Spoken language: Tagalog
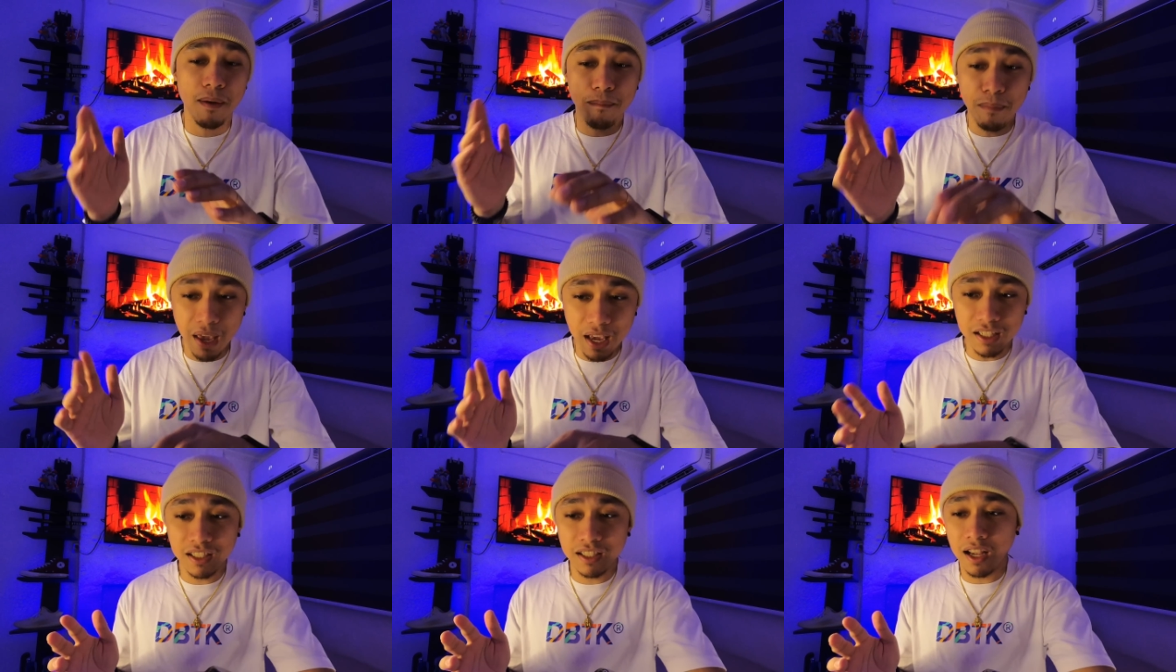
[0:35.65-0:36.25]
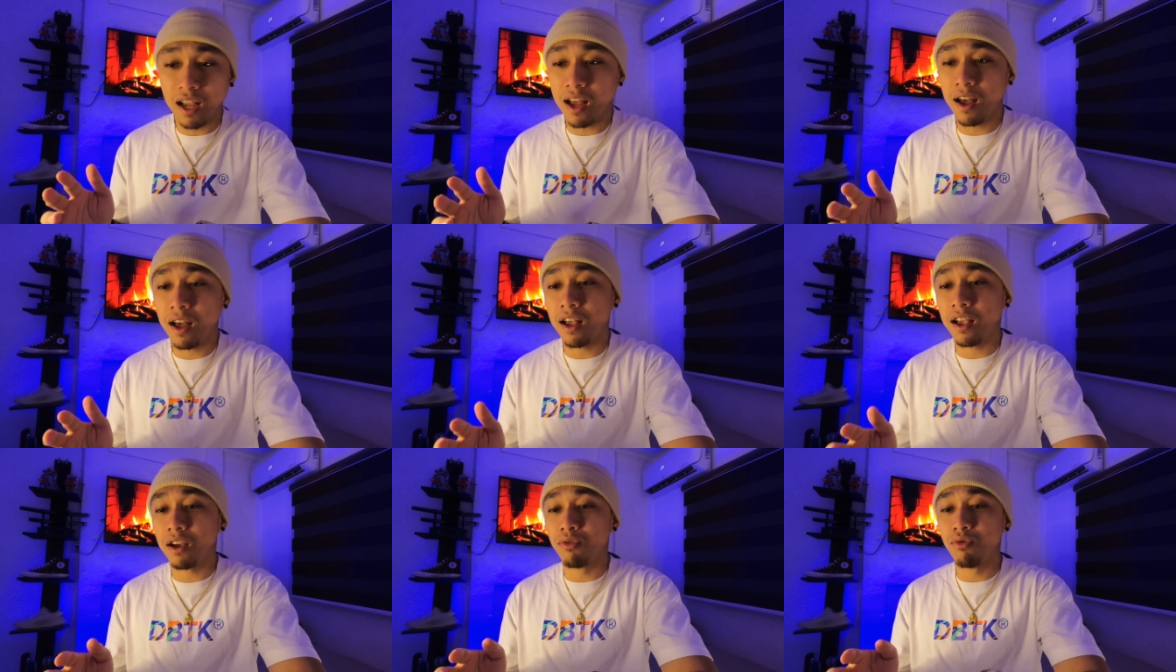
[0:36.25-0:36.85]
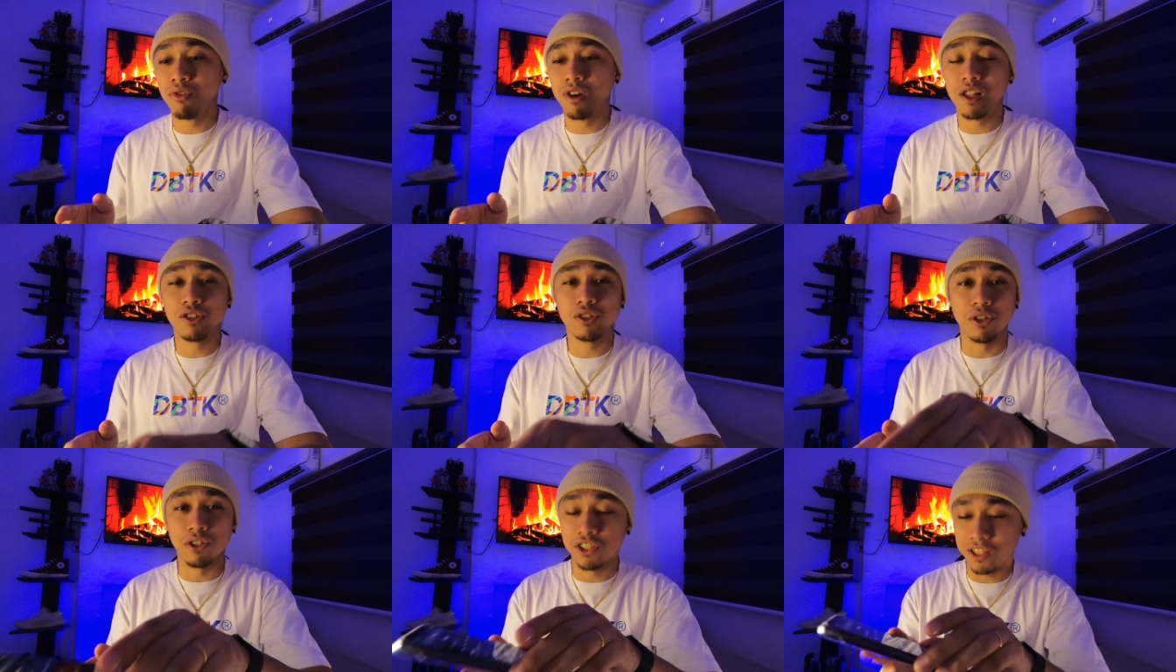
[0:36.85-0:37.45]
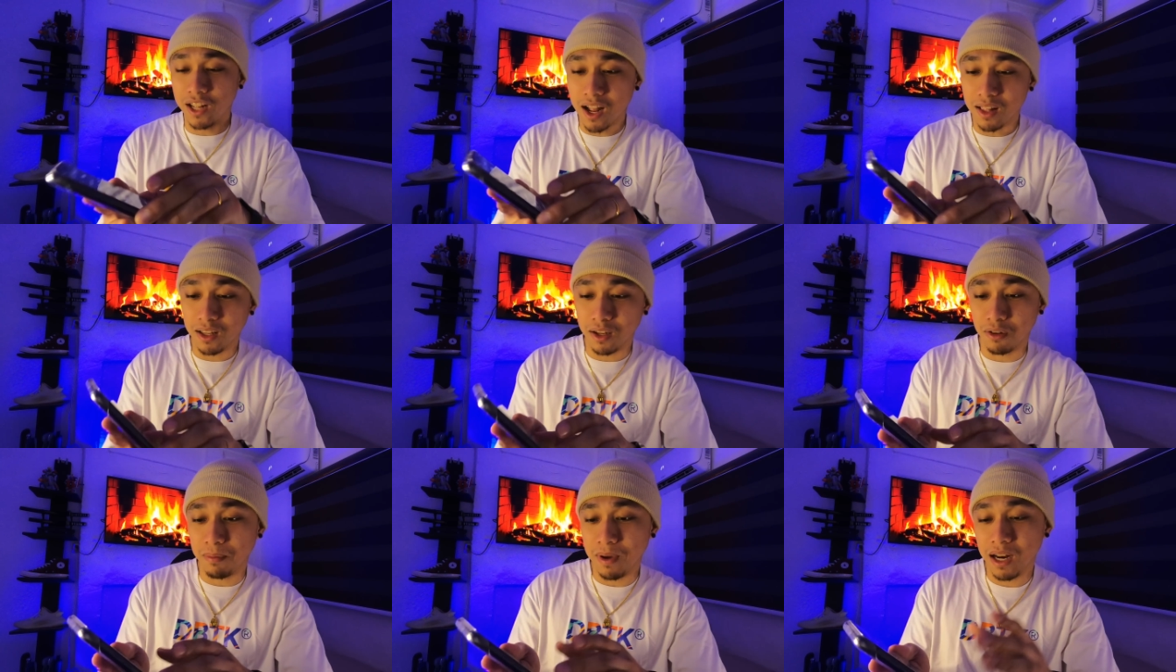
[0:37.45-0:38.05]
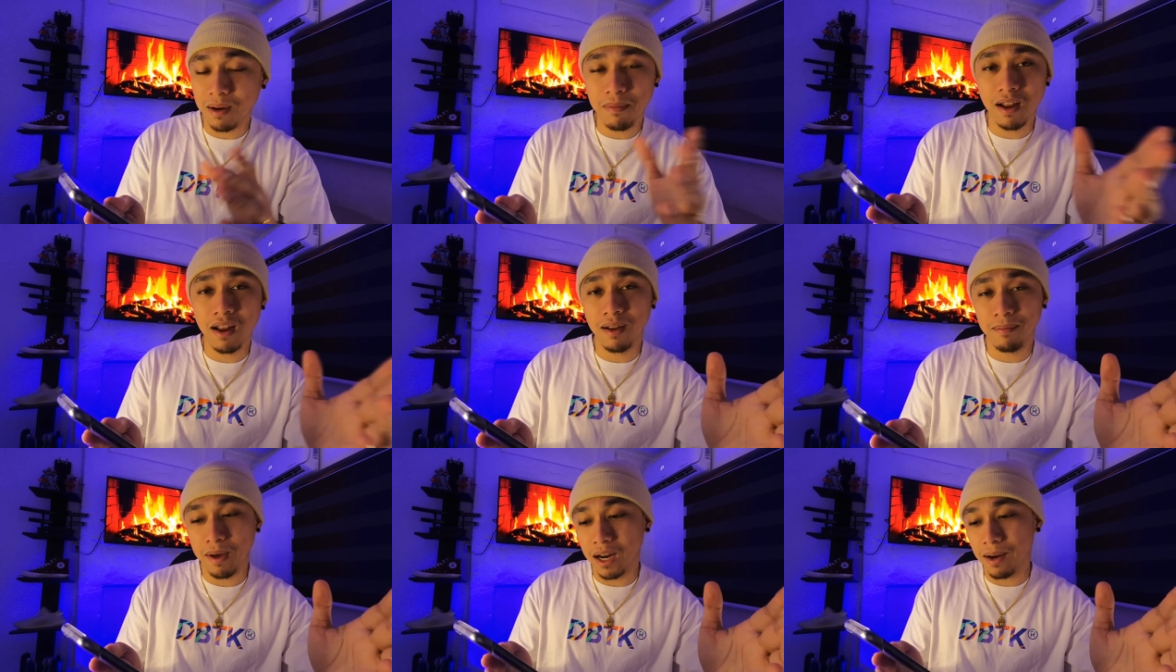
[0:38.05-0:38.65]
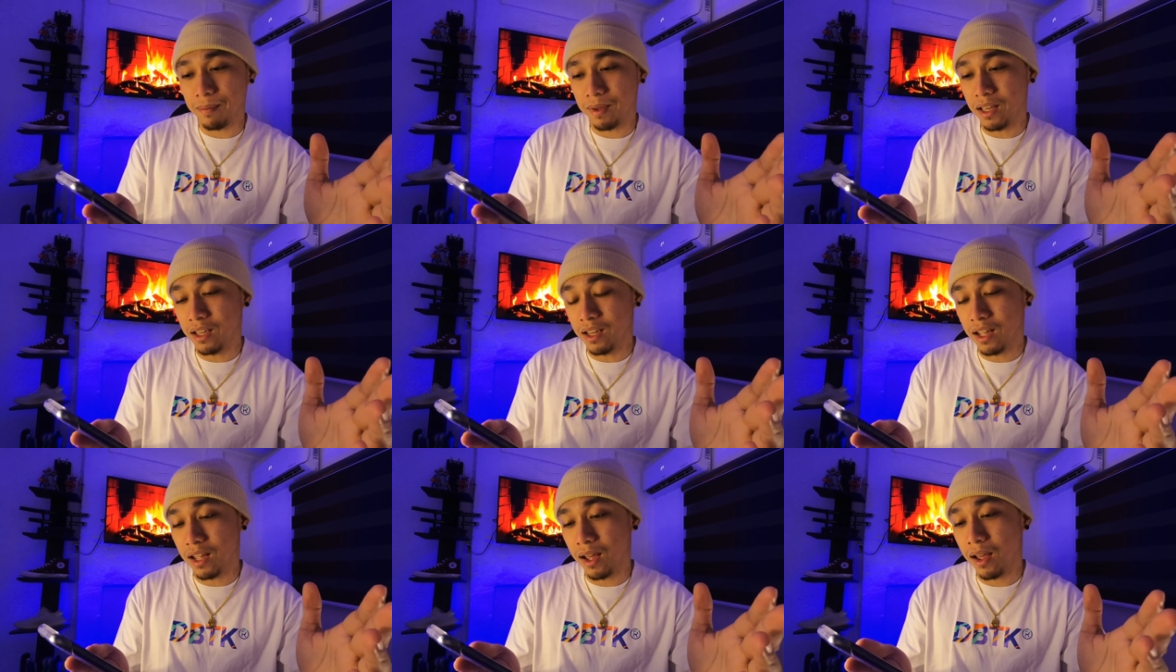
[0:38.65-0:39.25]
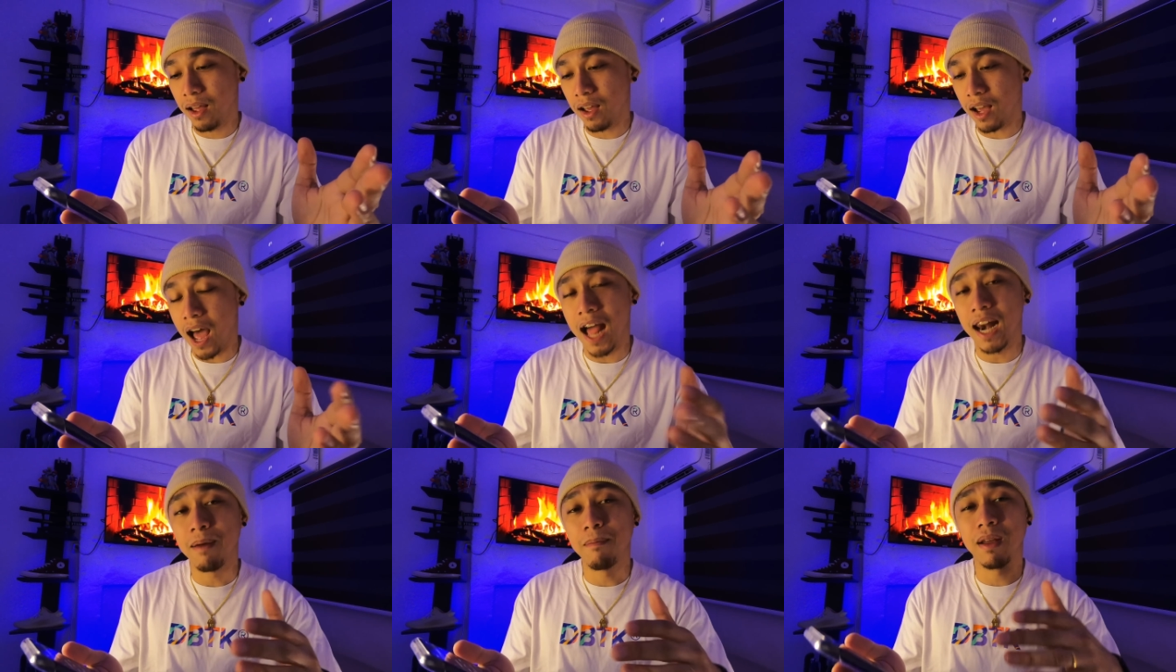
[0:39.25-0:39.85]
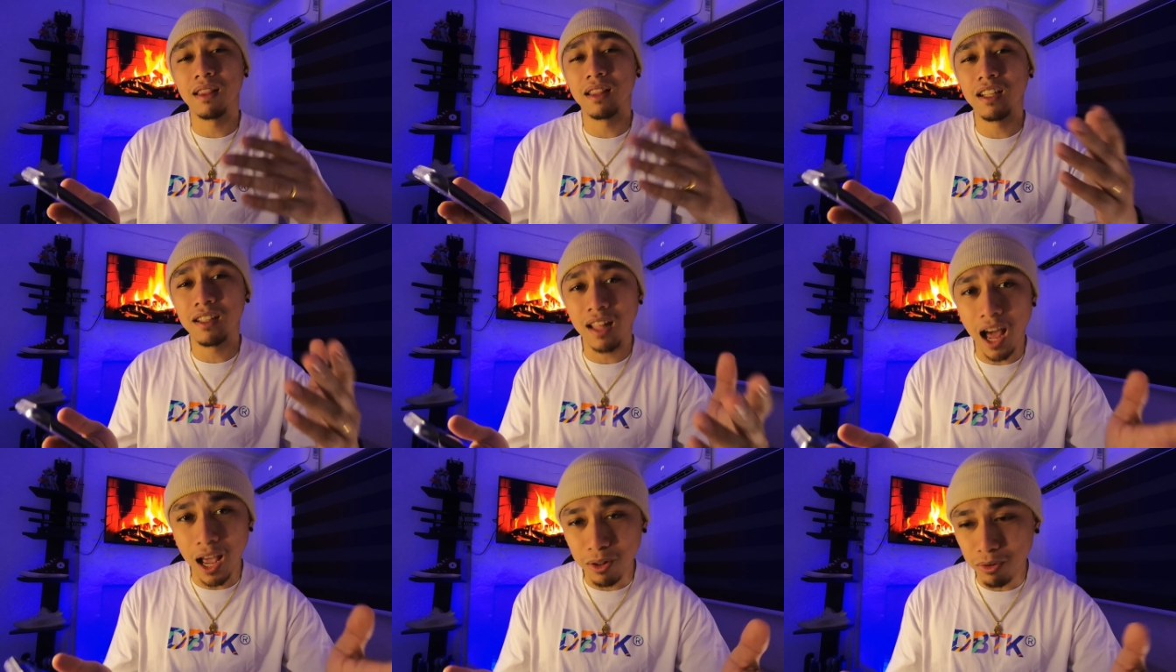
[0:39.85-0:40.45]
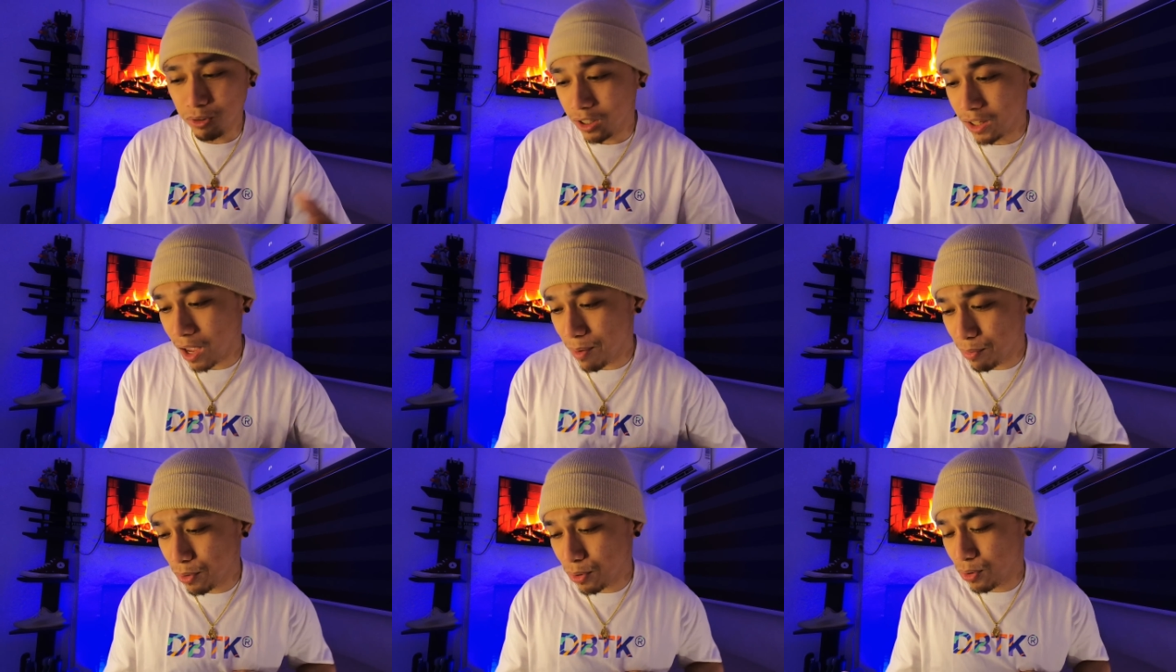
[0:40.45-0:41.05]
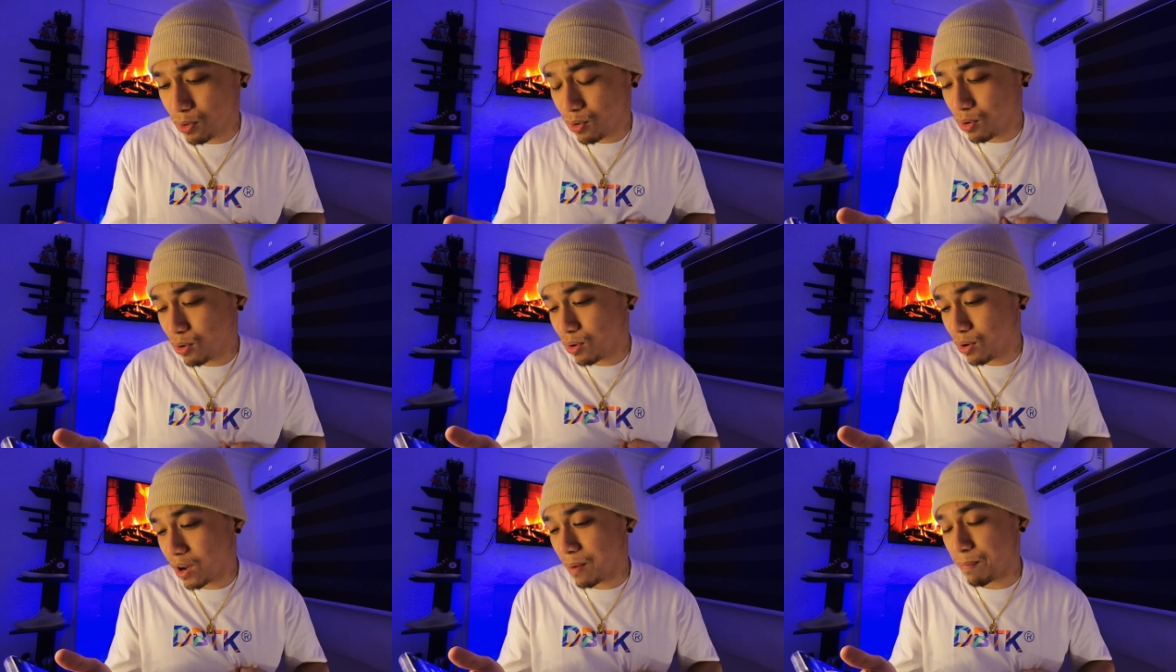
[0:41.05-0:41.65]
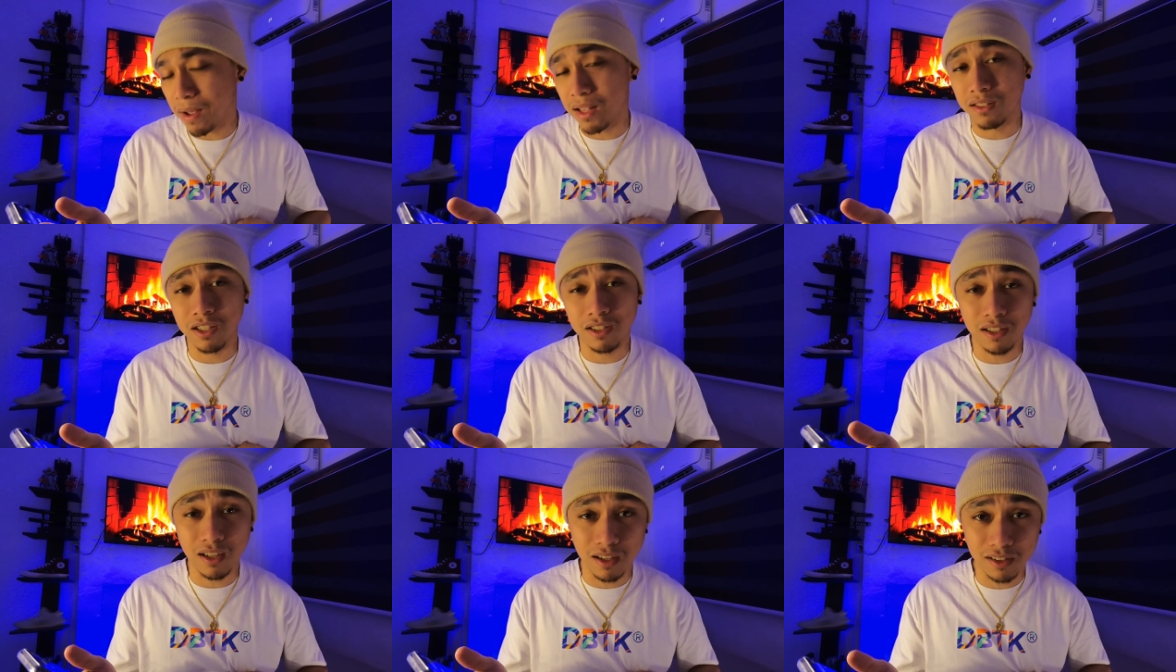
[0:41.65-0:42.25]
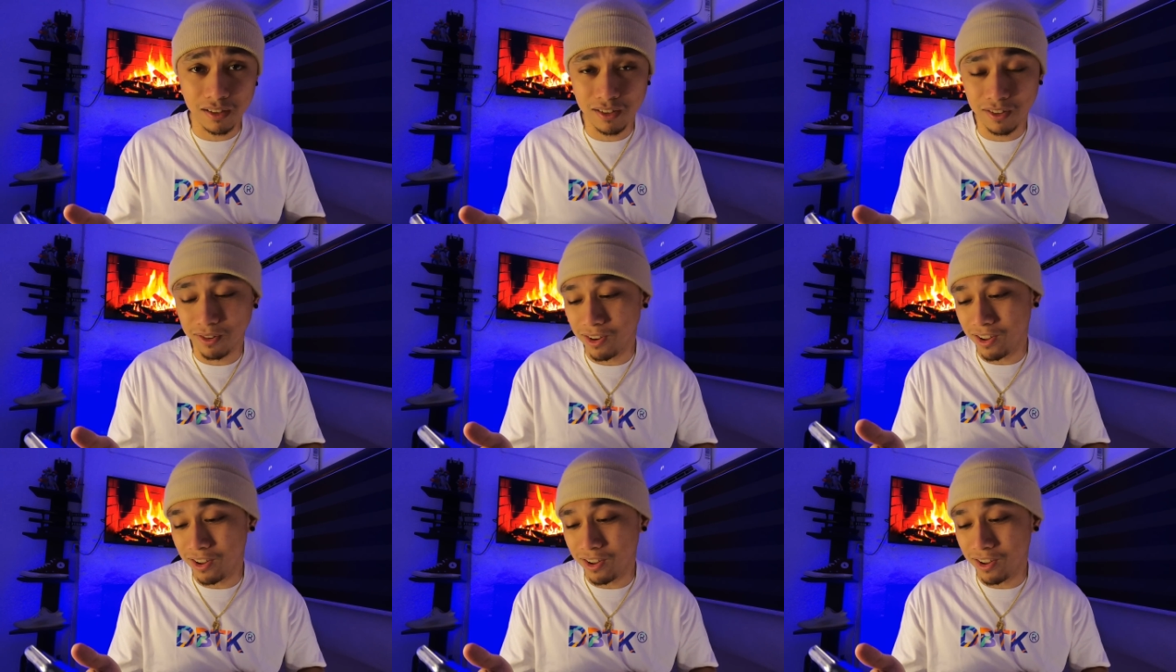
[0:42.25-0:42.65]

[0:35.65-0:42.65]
Based sa uh, Google search natin no? Para, ma, para may uh, kaalaman din tayo no? Hindi tayo puro uh, ah, panchichicks no?